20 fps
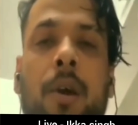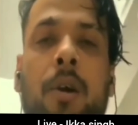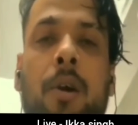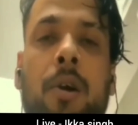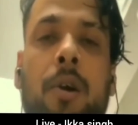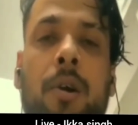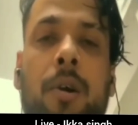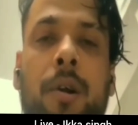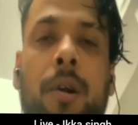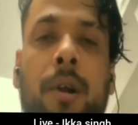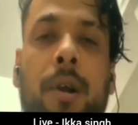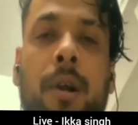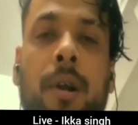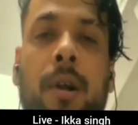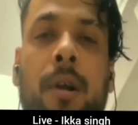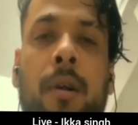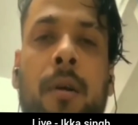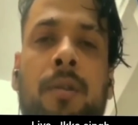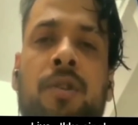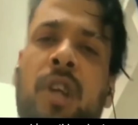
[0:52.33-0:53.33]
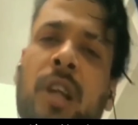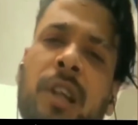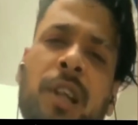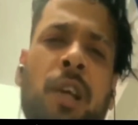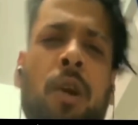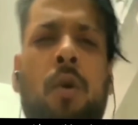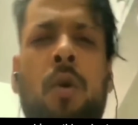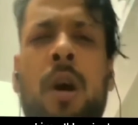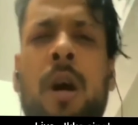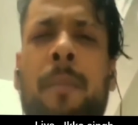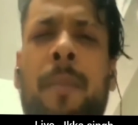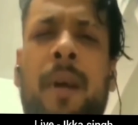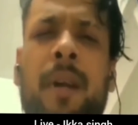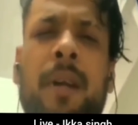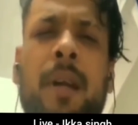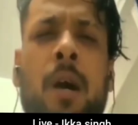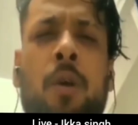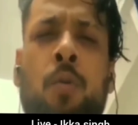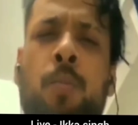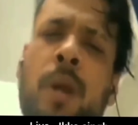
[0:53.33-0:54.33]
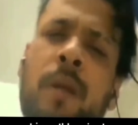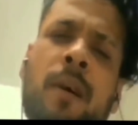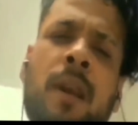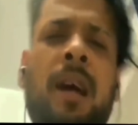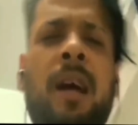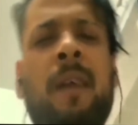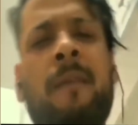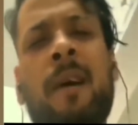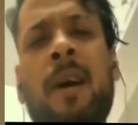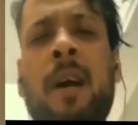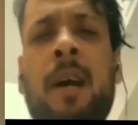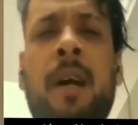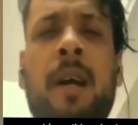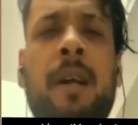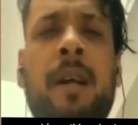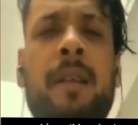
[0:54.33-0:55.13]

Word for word: और हाँ। जल्दी होगा पर यार ऊपर वाला करवाएगा